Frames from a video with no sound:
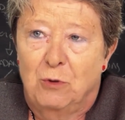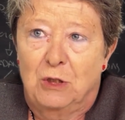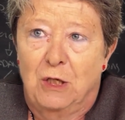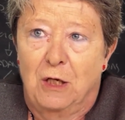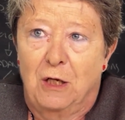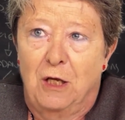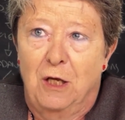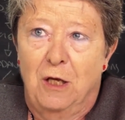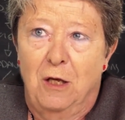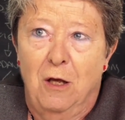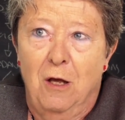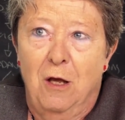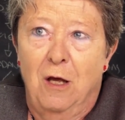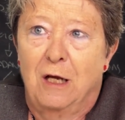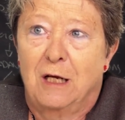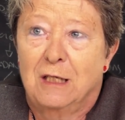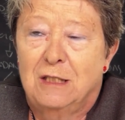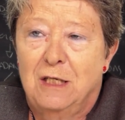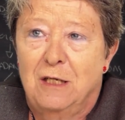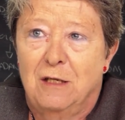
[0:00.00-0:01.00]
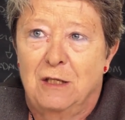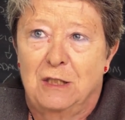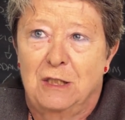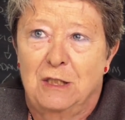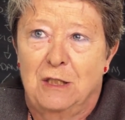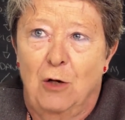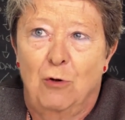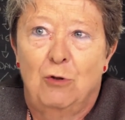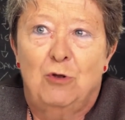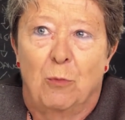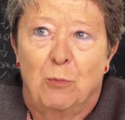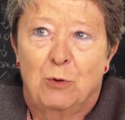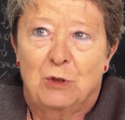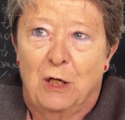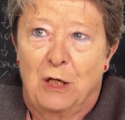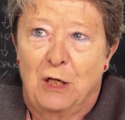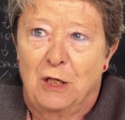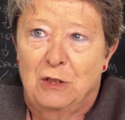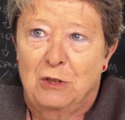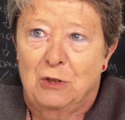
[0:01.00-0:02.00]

Pues aquí, ¿qué se necesita el otro? Pues aquí